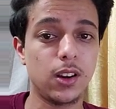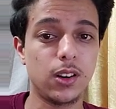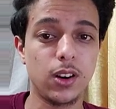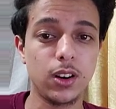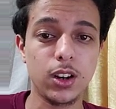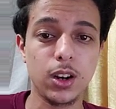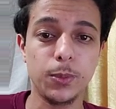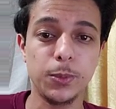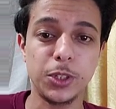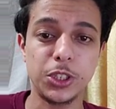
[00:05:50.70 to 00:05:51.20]

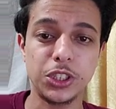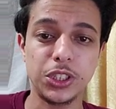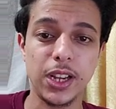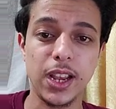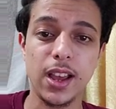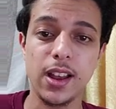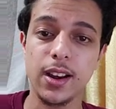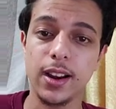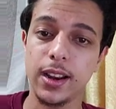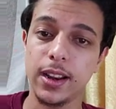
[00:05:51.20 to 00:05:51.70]
رقم
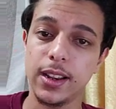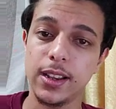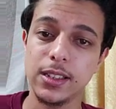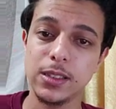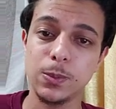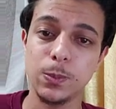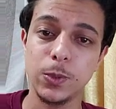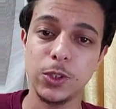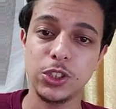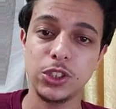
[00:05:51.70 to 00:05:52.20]
الشارع
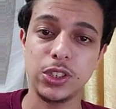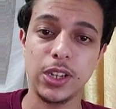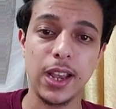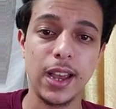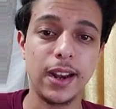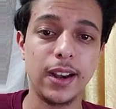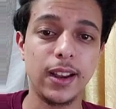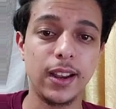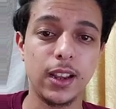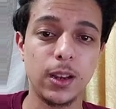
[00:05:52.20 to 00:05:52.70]
اسم
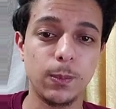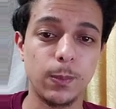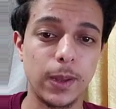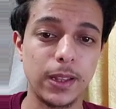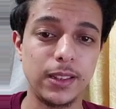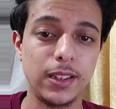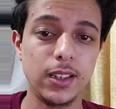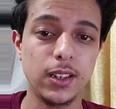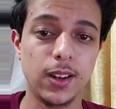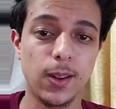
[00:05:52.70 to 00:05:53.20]
الشارع
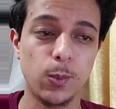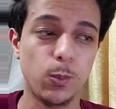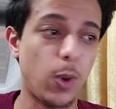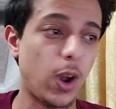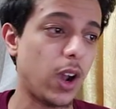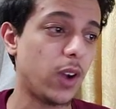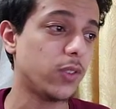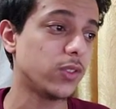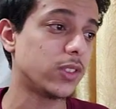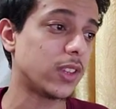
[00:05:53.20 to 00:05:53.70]
المدينة
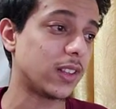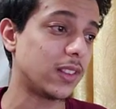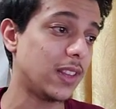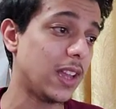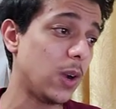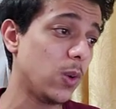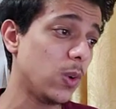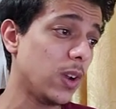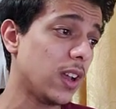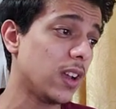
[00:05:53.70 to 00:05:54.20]
المحافظة
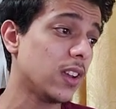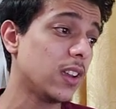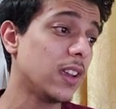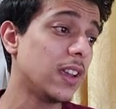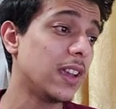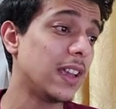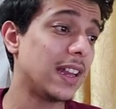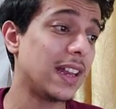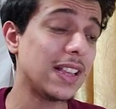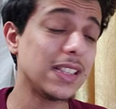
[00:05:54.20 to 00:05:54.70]
الدولة
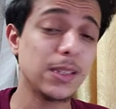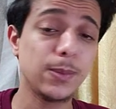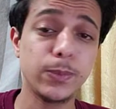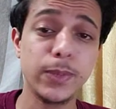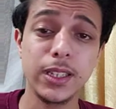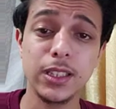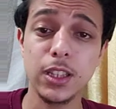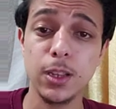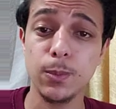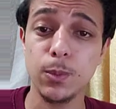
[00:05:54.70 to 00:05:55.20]
لازم
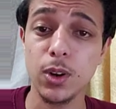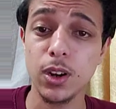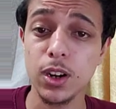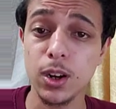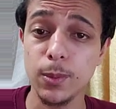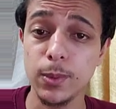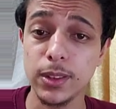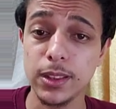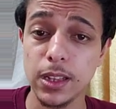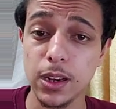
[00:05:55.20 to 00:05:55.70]
تكتب
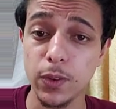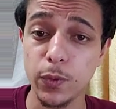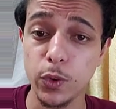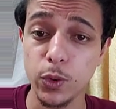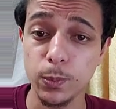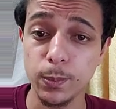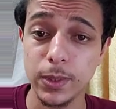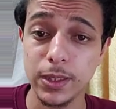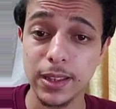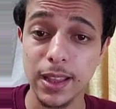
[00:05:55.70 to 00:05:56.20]
رقم
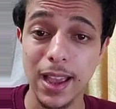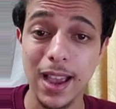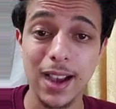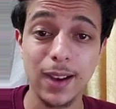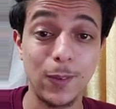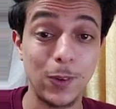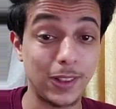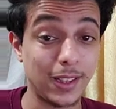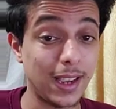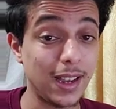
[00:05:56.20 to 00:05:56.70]
التليفون
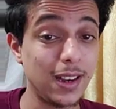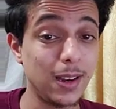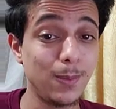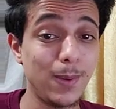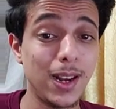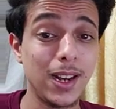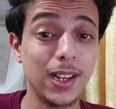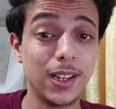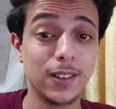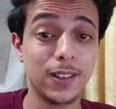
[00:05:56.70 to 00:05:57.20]
بتاعك وتخلي
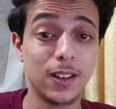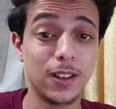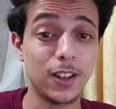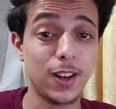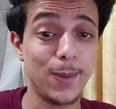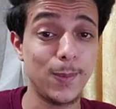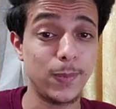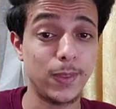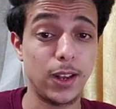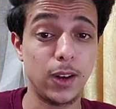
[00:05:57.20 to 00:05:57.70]
بالك ان
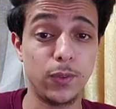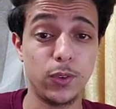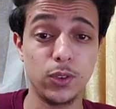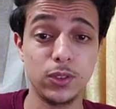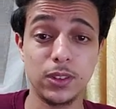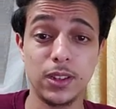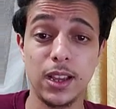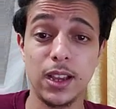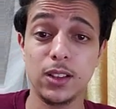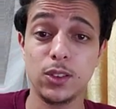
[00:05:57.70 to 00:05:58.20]
رقم
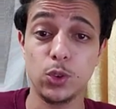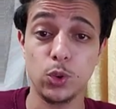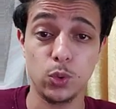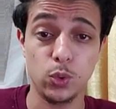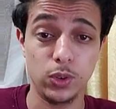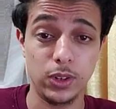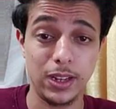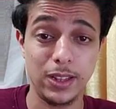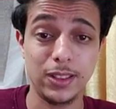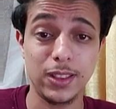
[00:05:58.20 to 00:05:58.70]
التليفون ده
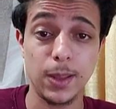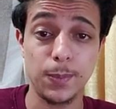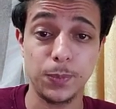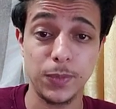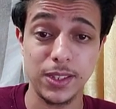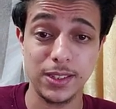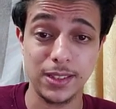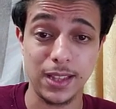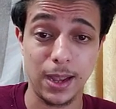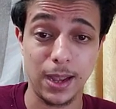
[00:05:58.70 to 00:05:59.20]
تكون انت
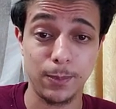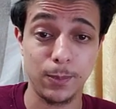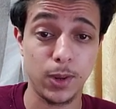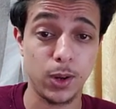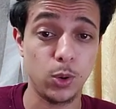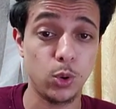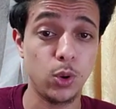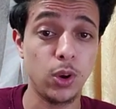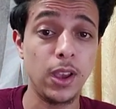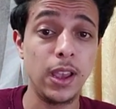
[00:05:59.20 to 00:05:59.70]

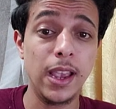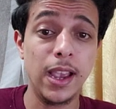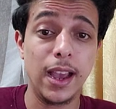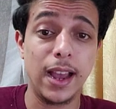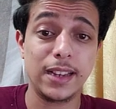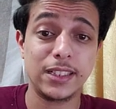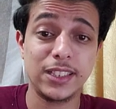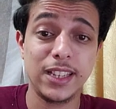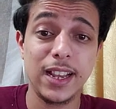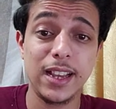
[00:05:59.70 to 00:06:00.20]
بتستعمله
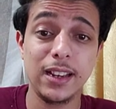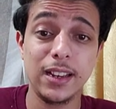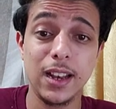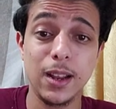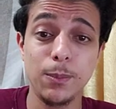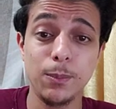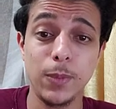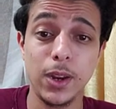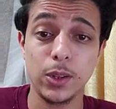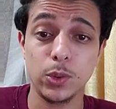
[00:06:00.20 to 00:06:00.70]
عشان
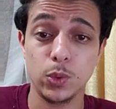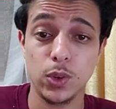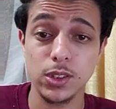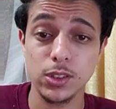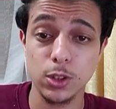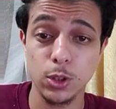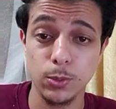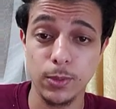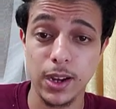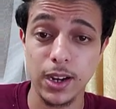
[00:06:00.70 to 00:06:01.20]
لما
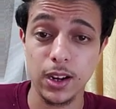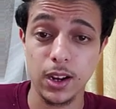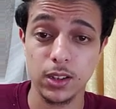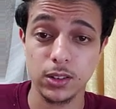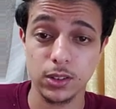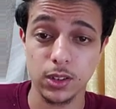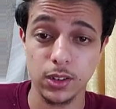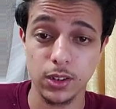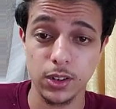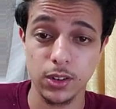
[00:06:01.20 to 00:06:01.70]
يتواصلوا معاك
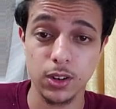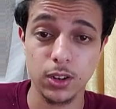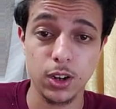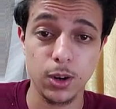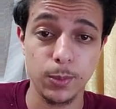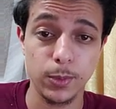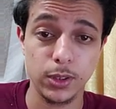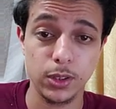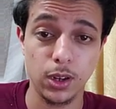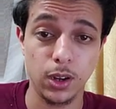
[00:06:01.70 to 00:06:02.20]
عن طريق
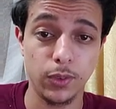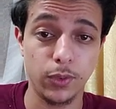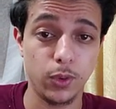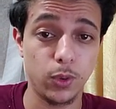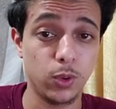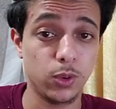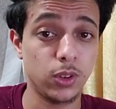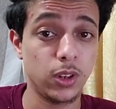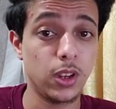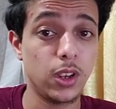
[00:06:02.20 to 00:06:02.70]
رقم
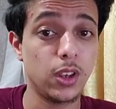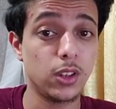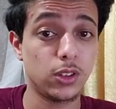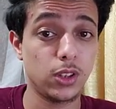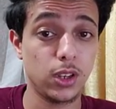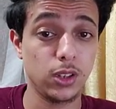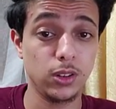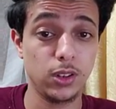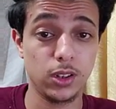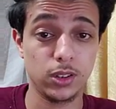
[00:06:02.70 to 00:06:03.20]
التليفون
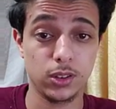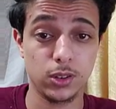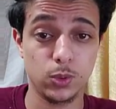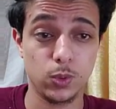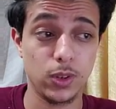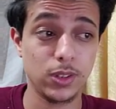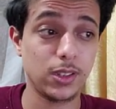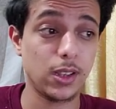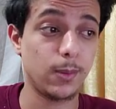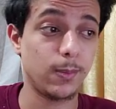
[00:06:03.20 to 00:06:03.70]
تقدر
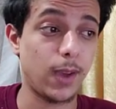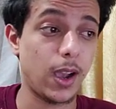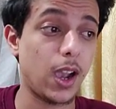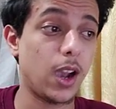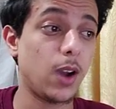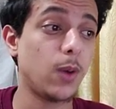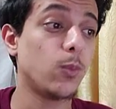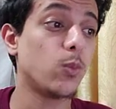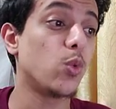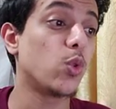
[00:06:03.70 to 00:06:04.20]
تتواصل معاهم